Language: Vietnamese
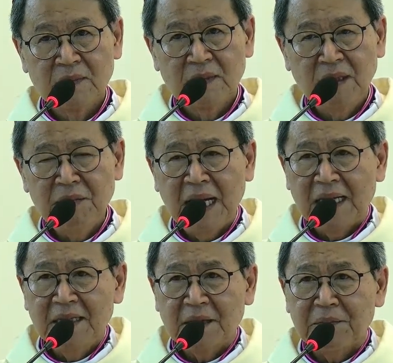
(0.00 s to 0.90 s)
Đức
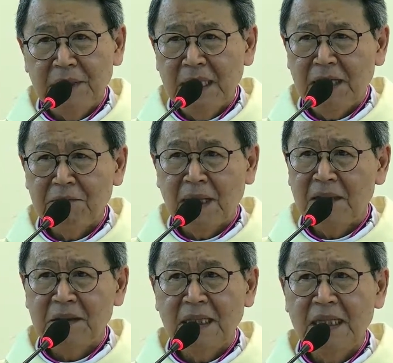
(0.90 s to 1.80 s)
mẹ được biết
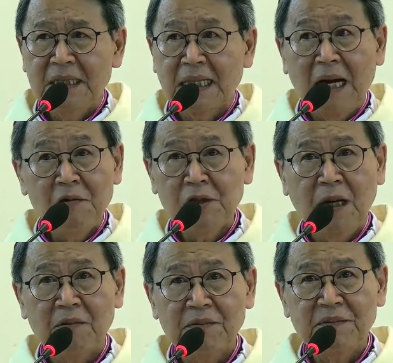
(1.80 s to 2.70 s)
bao nhiêu ơn cao
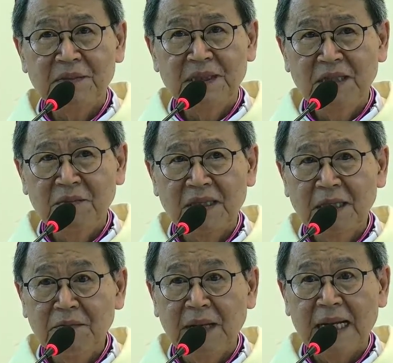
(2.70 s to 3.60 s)
trọng, nhưng mà
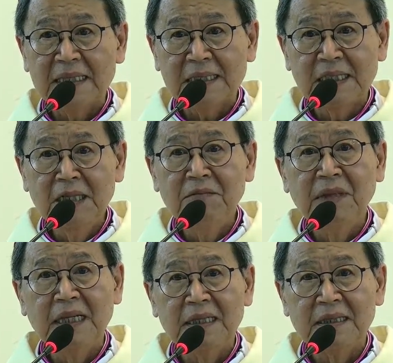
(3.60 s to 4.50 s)
Đức mẹ xưng
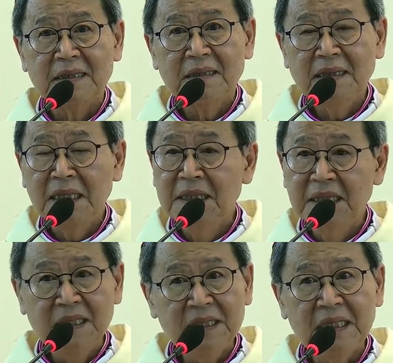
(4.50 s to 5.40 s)
mình là
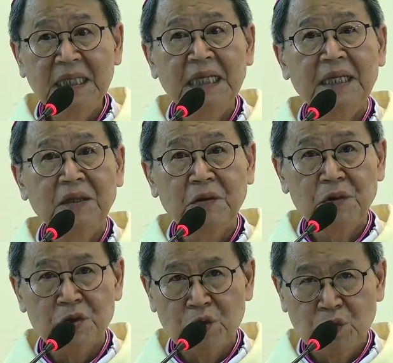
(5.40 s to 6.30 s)
nữ tỳ
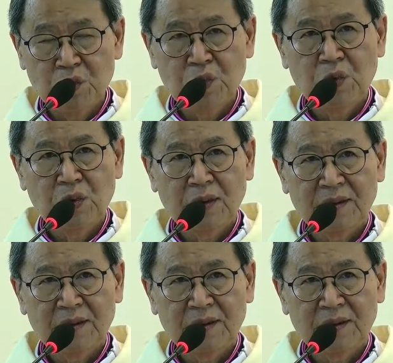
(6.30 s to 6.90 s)
của Chúa.